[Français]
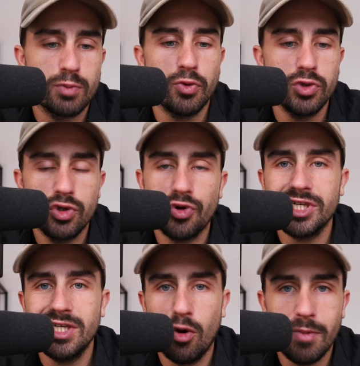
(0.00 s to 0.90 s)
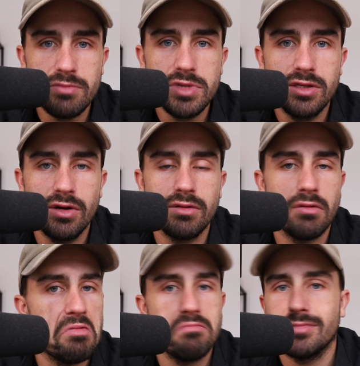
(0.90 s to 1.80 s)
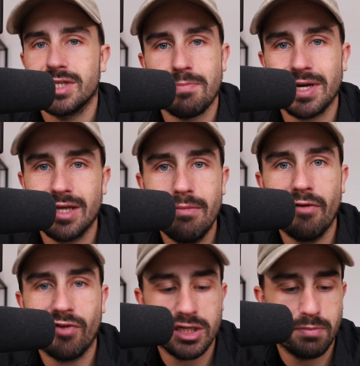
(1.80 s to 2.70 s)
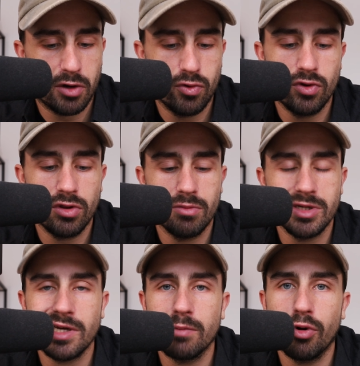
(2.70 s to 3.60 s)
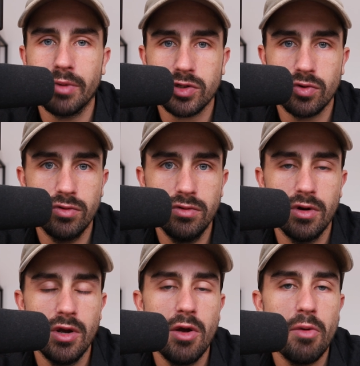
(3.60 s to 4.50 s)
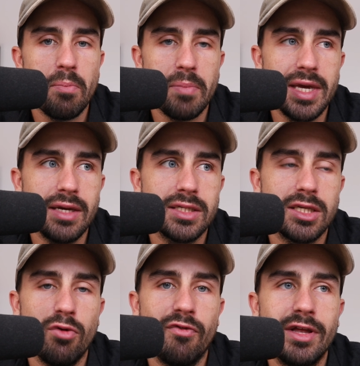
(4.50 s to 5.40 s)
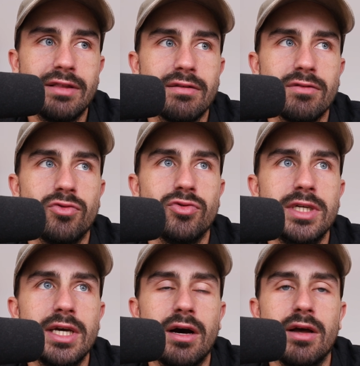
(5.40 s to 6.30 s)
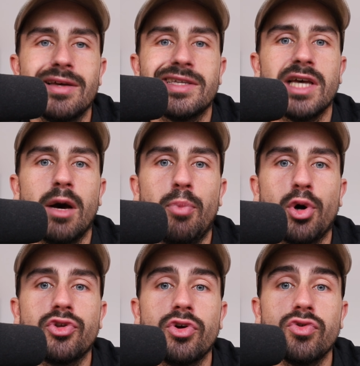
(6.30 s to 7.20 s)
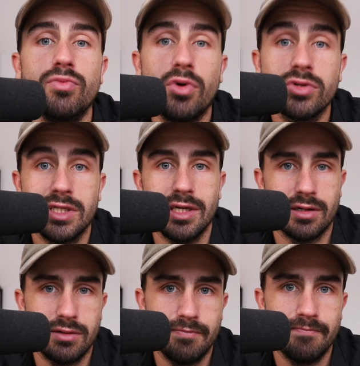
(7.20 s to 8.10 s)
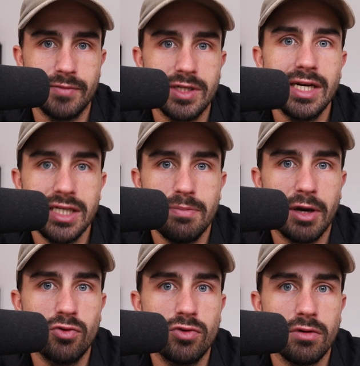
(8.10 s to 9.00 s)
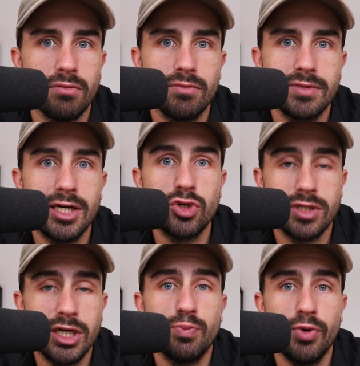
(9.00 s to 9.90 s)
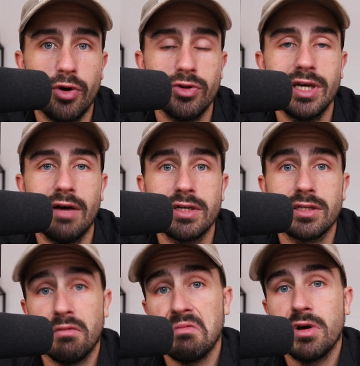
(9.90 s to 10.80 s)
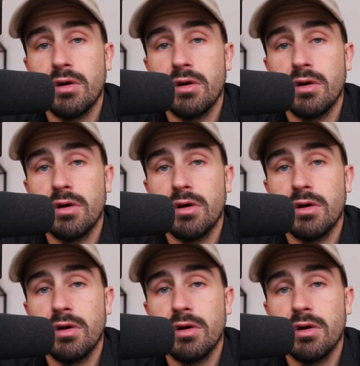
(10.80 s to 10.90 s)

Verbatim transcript: Sponsorisé en badminton, c'est pas ça ma phrase percutante dans mes cinq premières secondes, mais c'est le fait de dire c'est important de mentir. Ça, c'est percutant. Ça, je sais que je peux les retenir avec ça.